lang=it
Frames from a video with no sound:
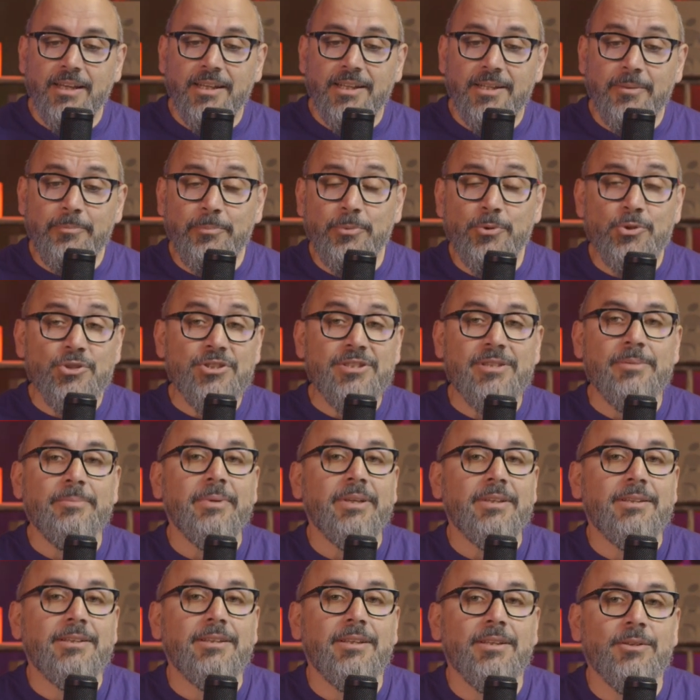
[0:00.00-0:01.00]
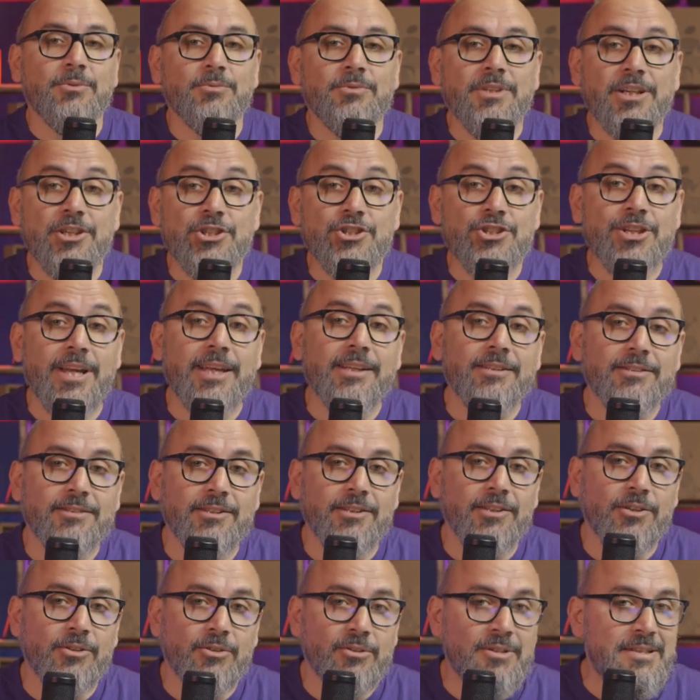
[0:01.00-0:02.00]
In più ci si mette un
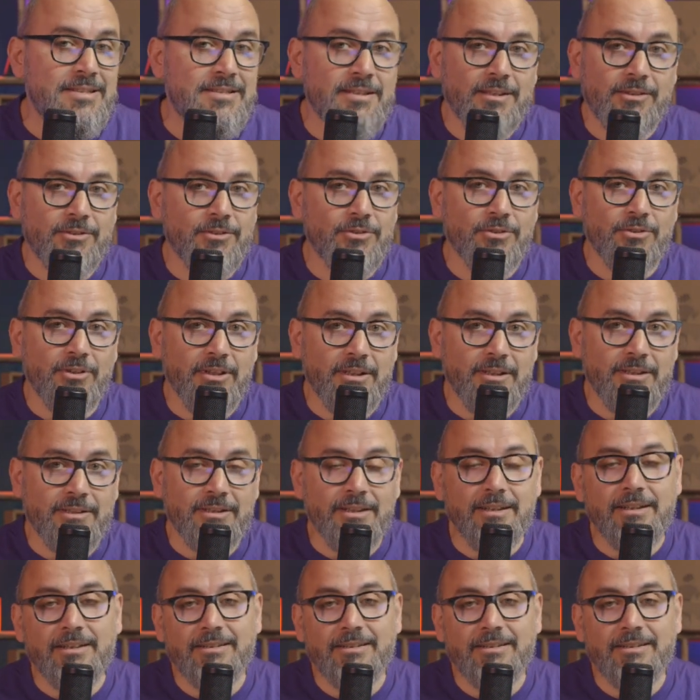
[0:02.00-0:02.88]
eccentrico esattore delle